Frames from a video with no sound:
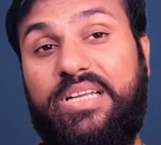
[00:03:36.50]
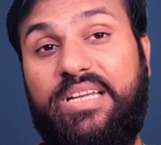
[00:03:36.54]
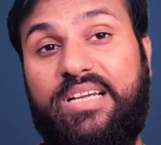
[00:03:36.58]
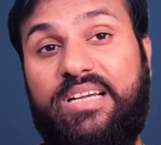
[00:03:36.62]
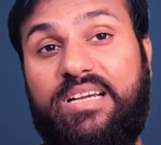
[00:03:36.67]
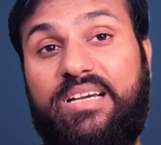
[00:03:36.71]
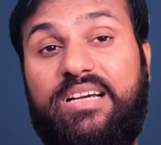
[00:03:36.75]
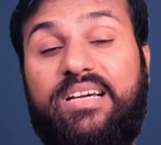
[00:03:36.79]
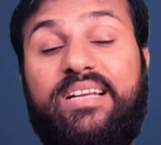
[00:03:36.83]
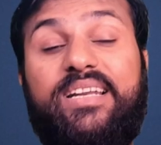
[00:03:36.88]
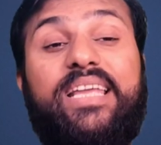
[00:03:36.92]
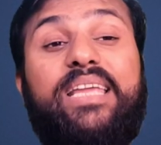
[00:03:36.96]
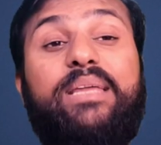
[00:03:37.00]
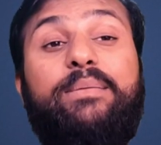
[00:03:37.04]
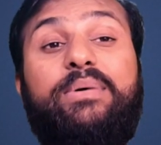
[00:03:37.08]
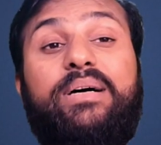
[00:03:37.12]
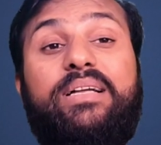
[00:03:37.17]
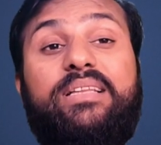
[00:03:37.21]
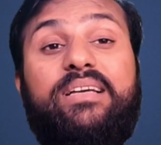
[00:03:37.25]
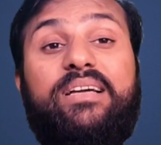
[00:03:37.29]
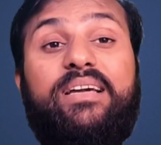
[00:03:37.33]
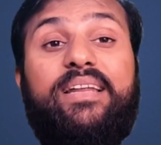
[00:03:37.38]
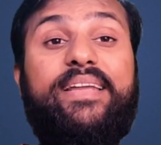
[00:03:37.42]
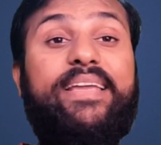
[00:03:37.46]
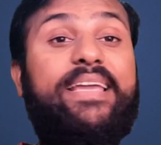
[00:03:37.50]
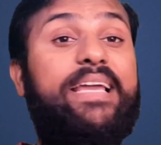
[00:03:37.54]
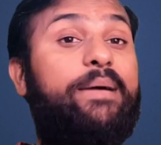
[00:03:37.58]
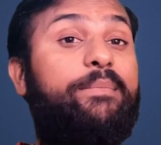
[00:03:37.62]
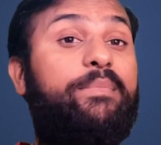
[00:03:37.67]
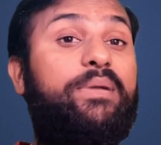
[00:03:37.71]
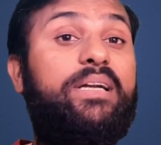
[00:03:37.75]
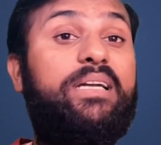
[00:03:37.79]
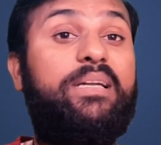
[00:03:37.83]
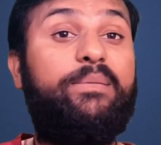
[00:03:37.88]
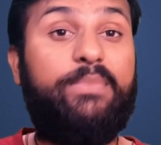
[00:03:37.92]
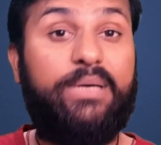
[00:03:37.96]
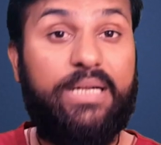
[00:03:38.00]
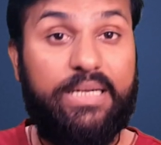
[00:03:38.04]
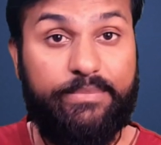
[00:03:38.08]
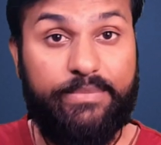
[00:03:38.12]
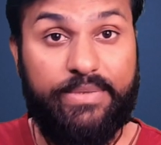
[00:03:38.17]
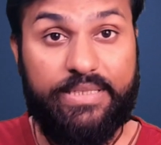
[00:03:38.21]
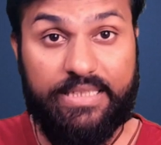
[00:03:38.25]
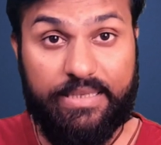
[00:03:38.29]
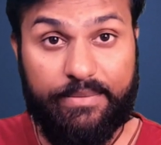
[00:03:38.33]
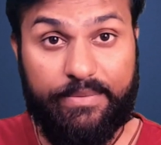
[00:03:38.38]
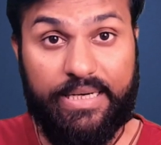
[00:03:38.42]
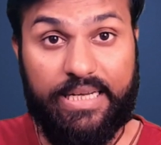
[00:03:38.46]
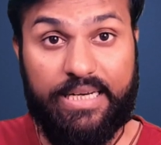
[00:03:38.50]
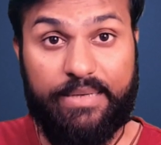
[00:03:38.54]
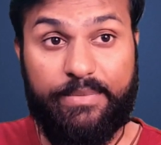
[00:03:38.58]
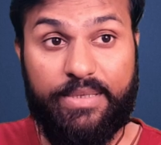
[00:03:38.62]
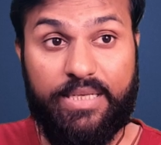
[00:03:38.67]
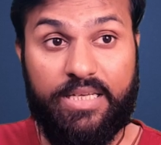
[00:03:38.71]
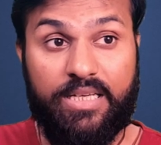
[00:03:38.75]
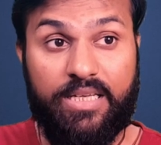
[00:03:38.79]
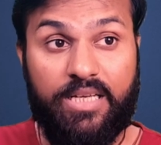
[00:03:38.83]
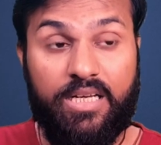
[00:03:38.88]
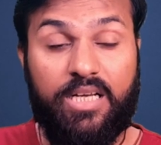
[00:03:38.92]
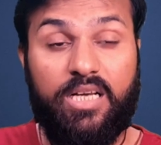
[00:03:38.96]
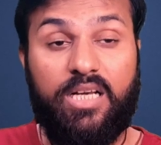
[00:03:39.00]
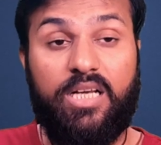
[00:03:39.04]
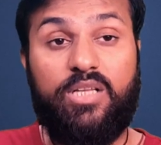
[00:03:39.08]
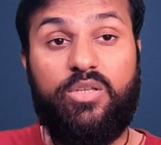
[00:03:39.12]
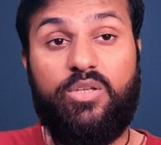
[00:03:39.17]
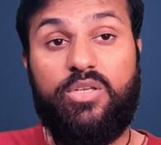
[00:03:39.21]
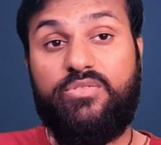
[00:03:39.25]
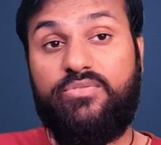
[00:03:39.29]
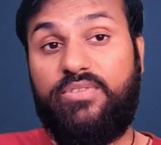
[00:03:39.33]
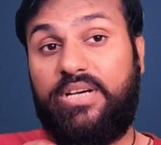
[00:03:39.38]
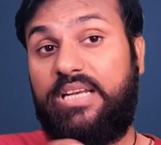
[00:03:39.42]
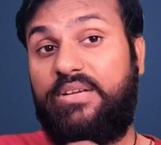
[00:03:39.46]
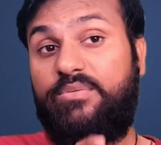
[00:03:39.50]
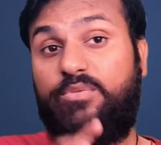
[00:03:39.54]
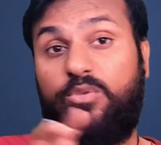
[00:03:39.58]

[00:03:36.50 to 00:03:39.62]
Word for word: करेगा रही बात अगर कैमरा डिपार्टमेंट के बारे में तो इस वाले